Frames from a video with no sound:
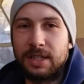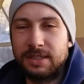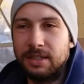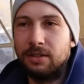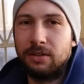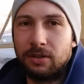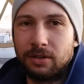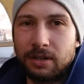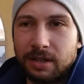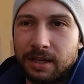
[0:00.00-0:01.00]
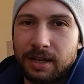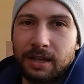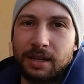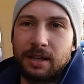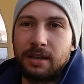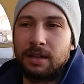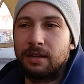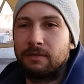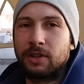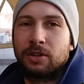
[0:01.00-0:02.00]
Tasillo
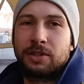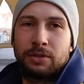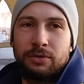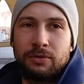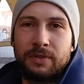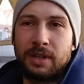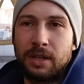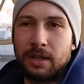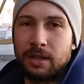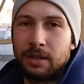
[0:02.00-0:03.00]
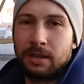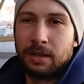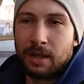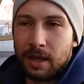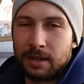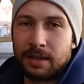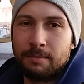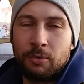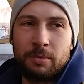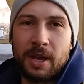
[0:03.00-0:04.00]
e vado a tartufi a
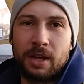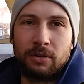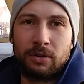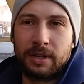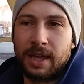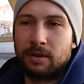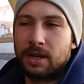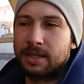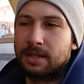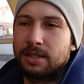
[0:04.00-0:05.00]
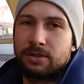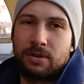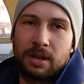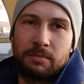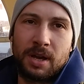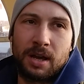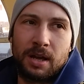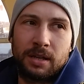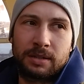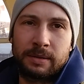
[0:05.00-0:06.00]
tempo pieno ed è una tradizione che mi
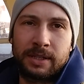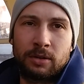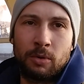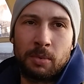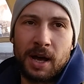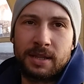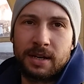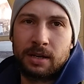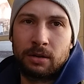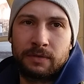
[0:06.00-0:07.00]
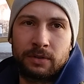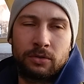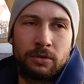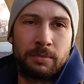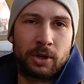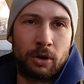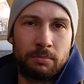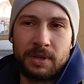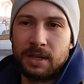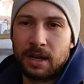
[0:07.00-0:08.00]
ha tramandato mio padre che l'ha fatto per
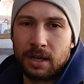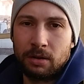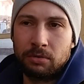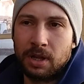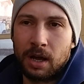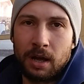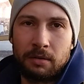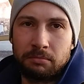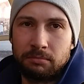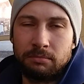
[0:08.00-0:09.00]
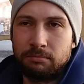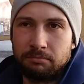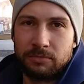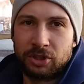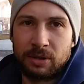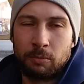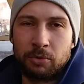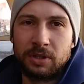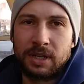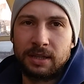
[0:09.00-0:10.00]
hobby anche lui da diciamo
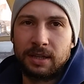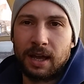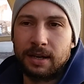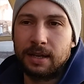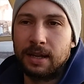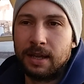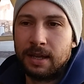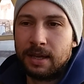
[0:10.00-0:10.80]
più di 30 anni